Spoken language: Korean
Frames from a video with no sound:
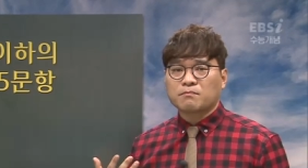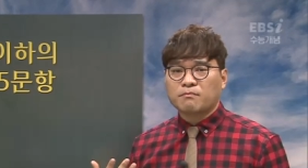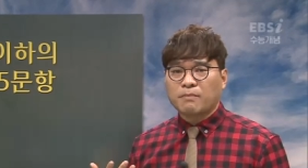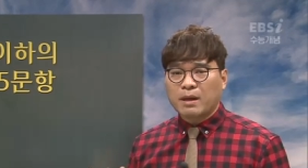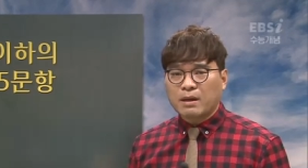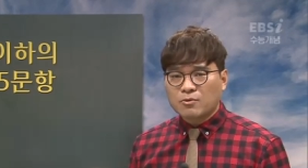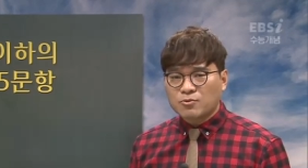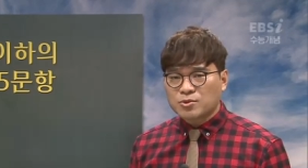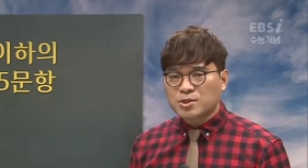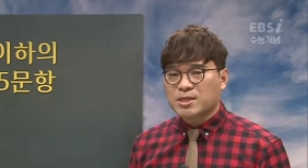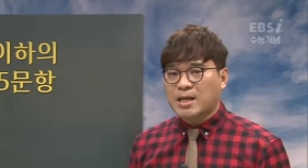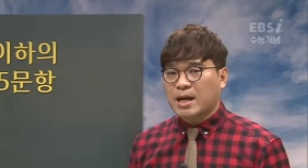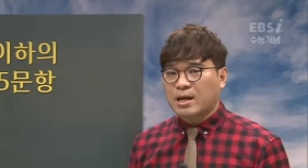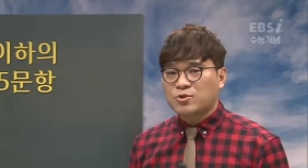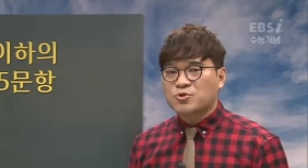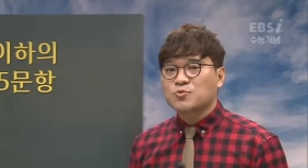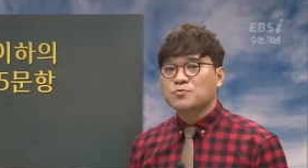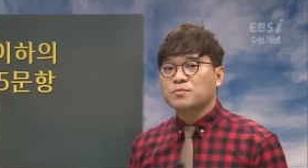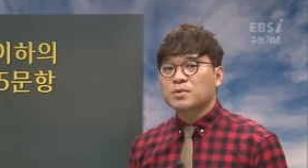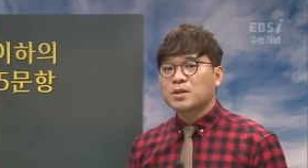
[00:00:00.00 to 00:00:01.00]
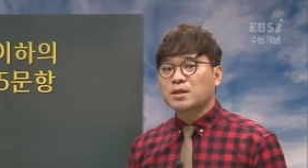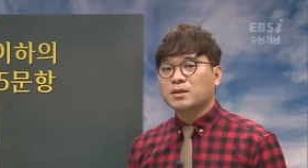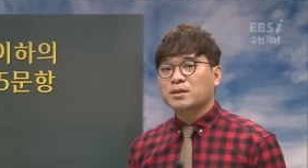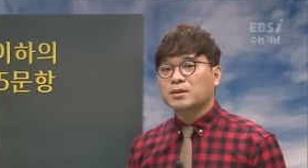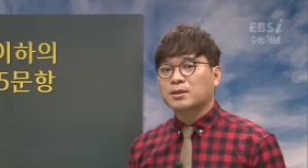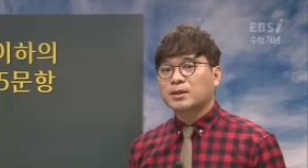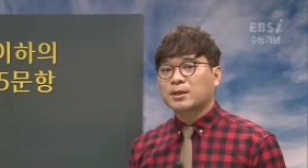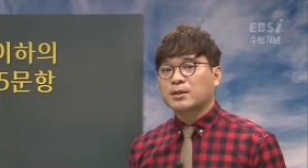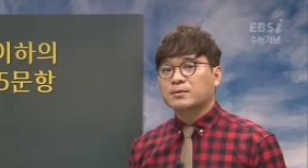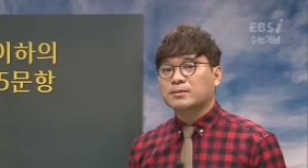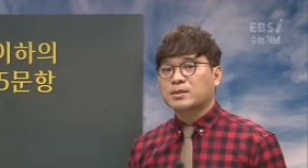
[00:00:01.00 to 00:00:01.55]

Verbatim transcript: 매우 잘 준비해야 된다라는